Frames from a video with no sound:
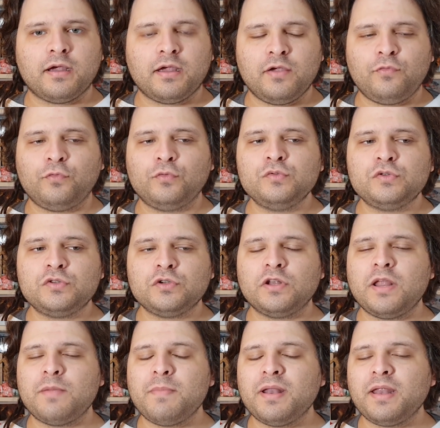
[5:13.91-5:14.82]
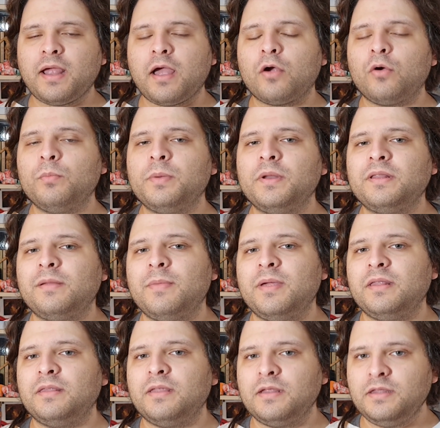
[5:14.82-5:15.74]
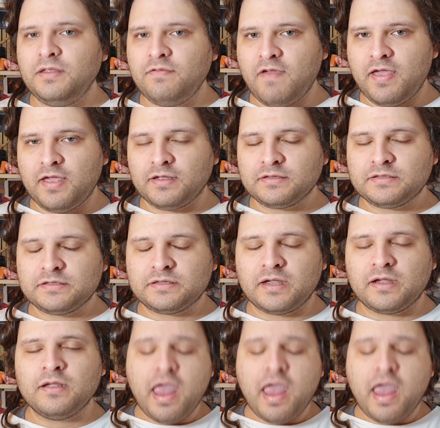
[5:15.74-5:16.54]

che funziona in maniera completamente diversa.